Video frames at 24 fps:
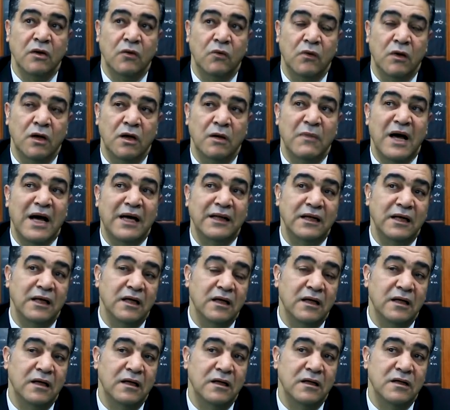ومعنى
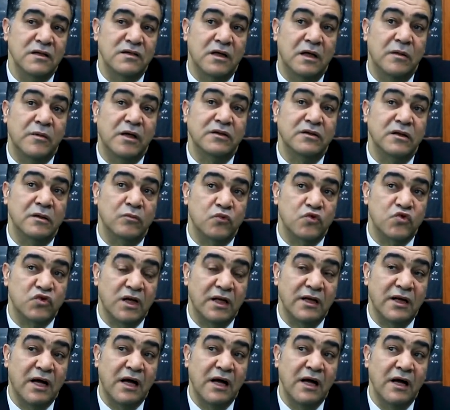الاصابات
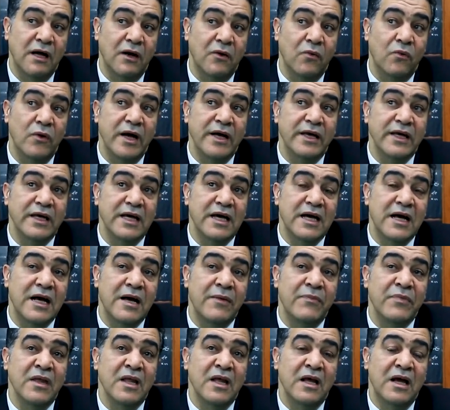المصطنعه
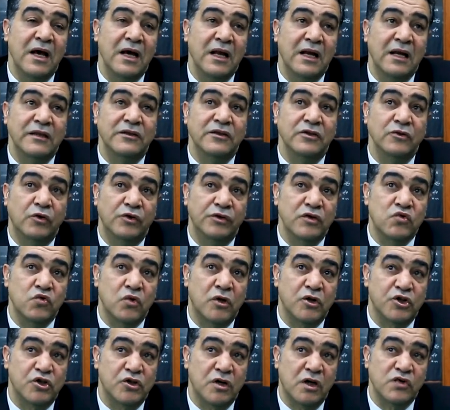وهي التي
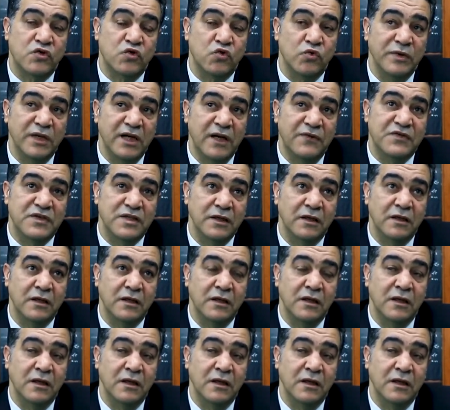يحدثها الشخص بنفسه